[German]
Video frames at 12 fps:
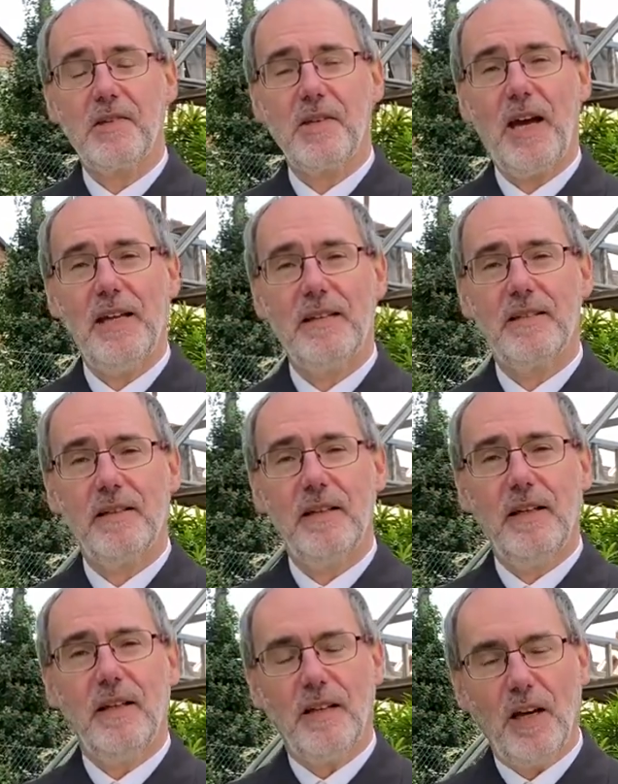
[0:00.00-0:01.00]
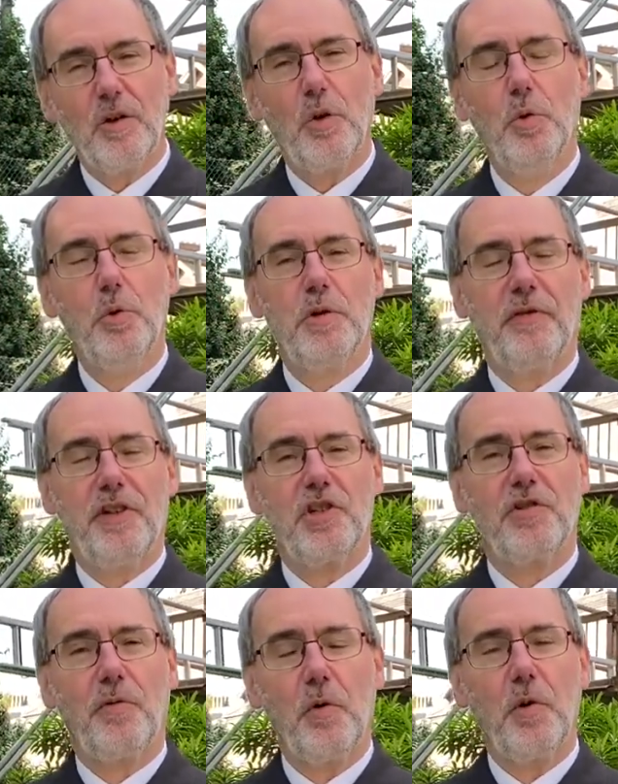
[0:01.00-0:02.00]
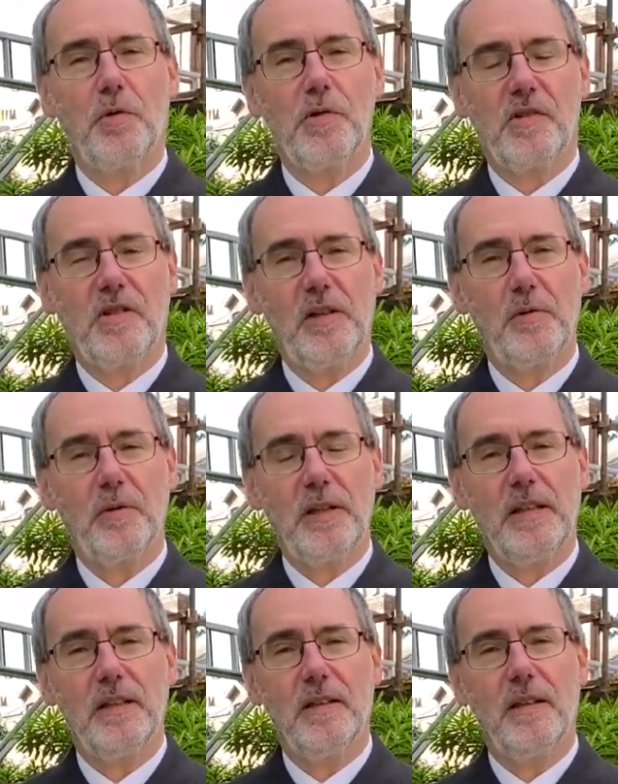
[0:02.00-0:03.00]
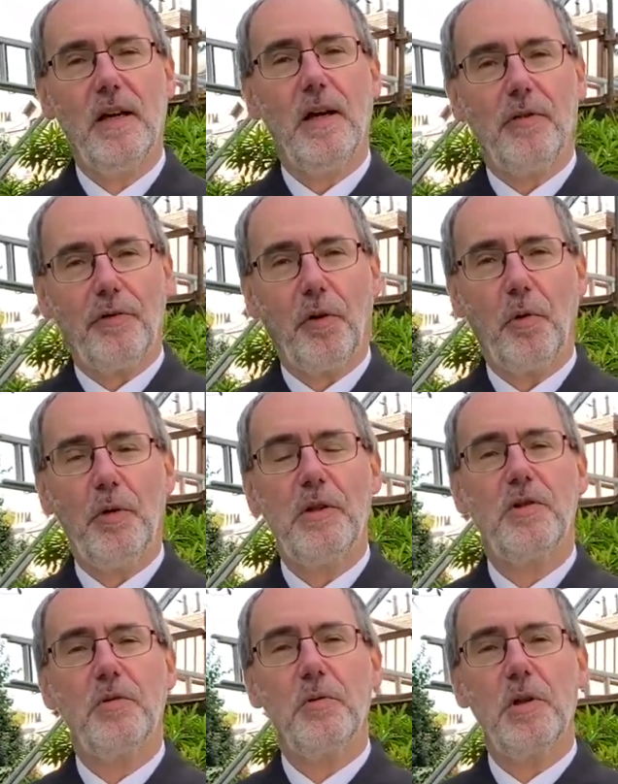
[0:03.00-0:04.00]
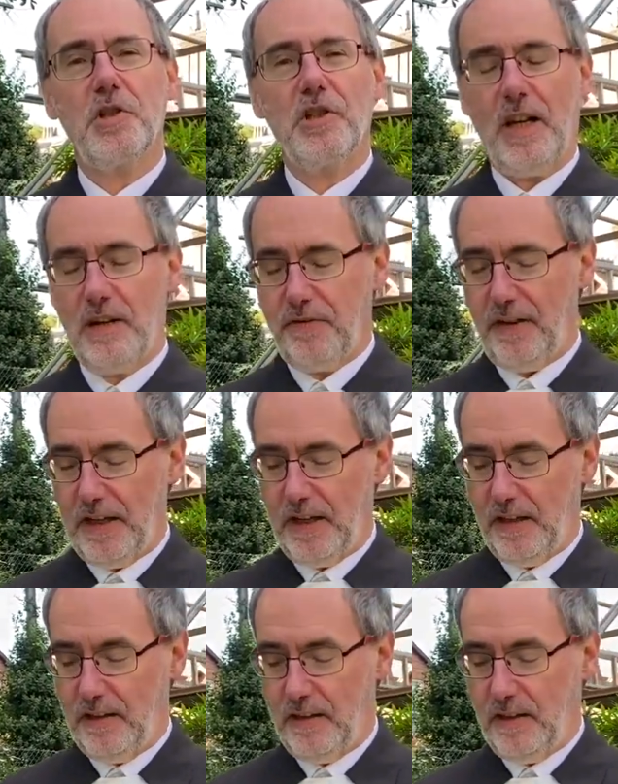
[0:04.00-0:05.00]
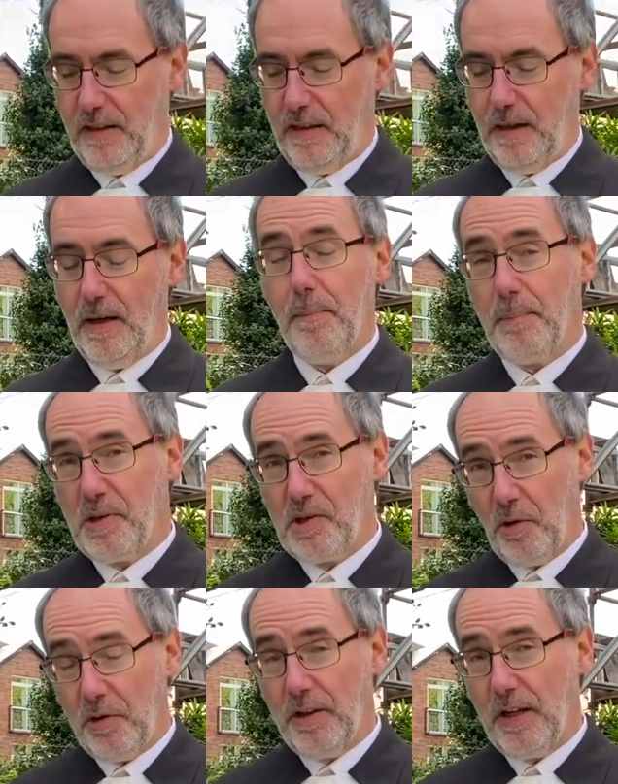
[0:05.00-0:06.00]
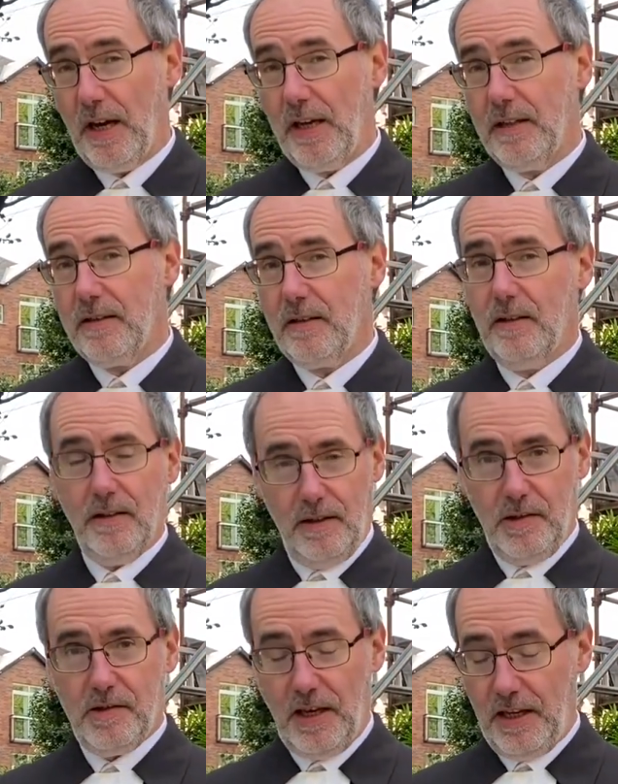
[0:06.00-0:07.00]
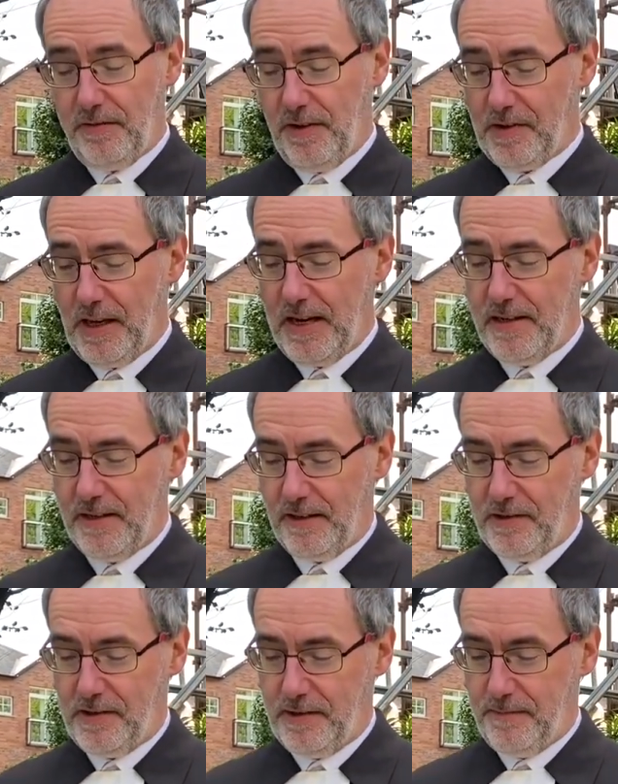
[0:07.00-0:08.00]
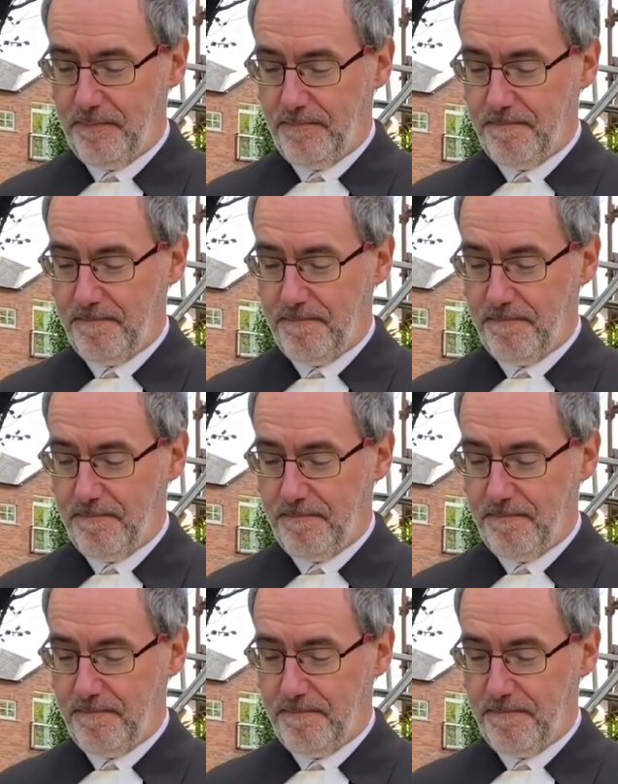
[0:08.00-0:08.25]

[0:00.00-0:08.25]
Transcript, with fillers: Zeit, da krude Verschwörungstheorien fröhliche Urständ feiern. Besonnenheit ist etwas anderes.